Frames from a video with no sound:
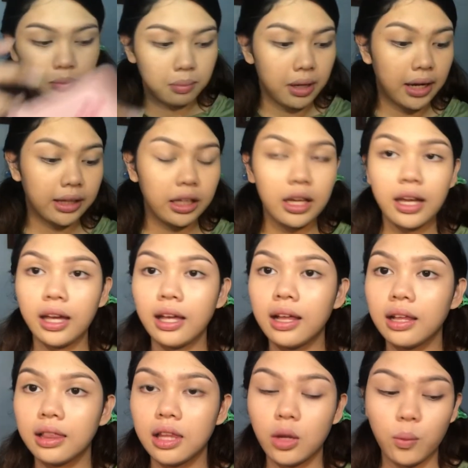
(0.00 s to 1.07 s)
Maganda yung
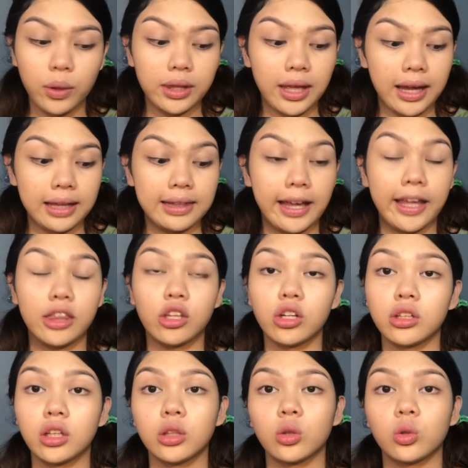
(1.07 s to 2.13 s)
liquid
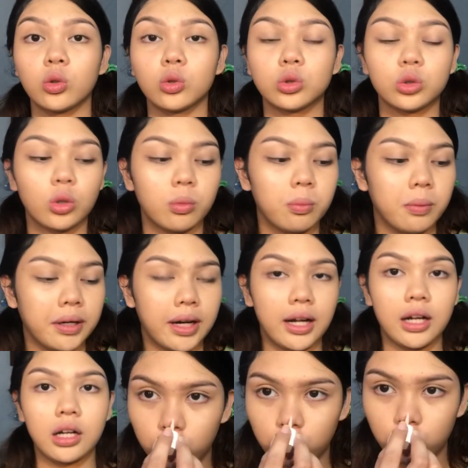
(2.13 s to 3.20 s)
highlighter na to. Sobra.
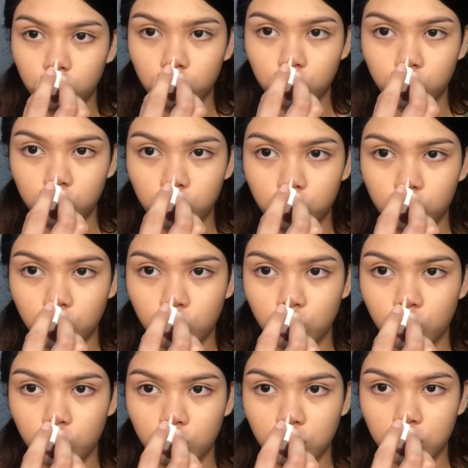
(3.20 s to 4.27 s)

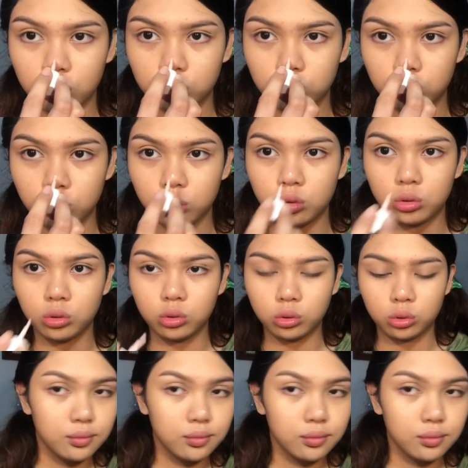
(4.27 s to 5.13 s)
Tuldok lang. Tuldok.